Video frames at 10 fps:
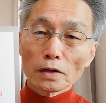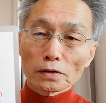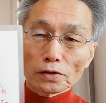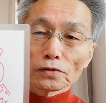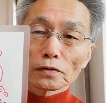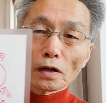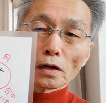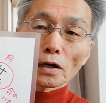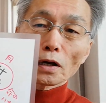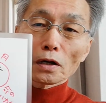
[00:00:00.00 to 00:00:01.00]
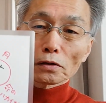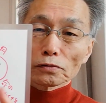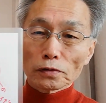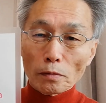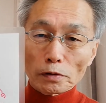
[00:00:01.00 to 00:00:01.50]
実際
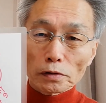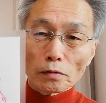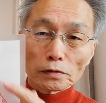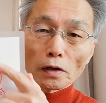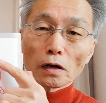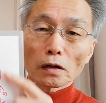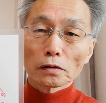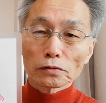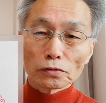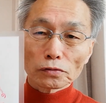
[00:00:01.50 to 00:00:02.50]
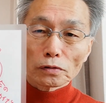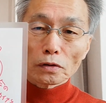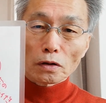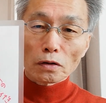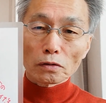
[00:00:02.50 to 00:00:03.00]
草間さんは3月
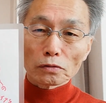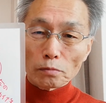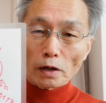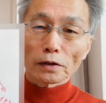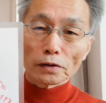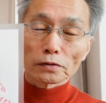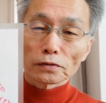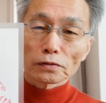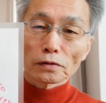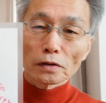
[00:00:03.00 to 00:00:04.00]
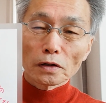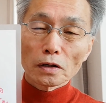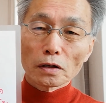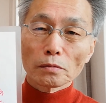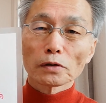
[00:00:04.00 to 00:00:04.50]
生まれです。
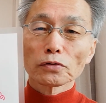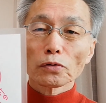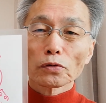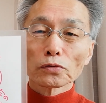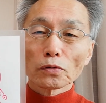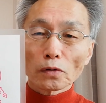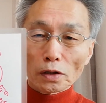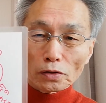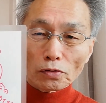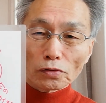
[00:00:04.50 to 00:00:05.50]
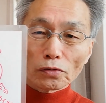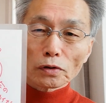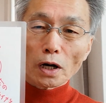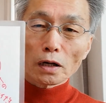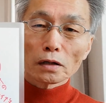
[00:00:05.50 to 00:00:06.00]
まあそういうことがいろいろ
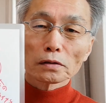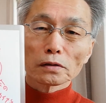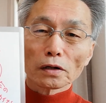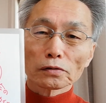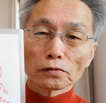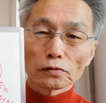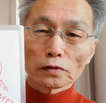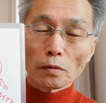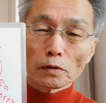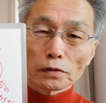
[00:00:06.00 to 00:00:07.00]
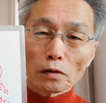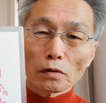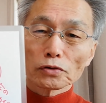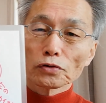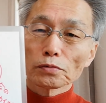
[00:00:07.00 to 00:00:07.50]
絡んで草間さんは
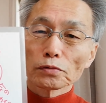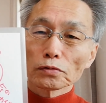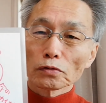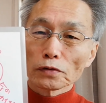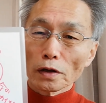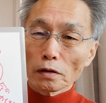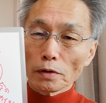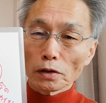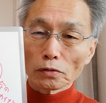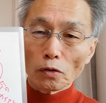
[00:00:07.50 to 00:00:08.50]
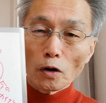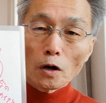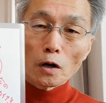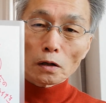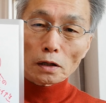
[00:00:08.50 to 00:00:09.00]
自分の生命の
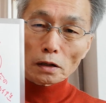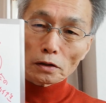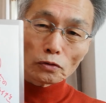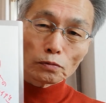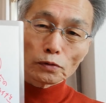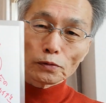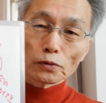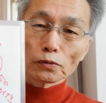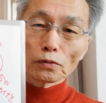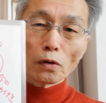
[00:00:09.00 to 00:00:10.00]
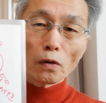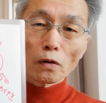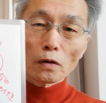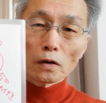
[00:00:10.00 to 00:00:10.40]
影の部分を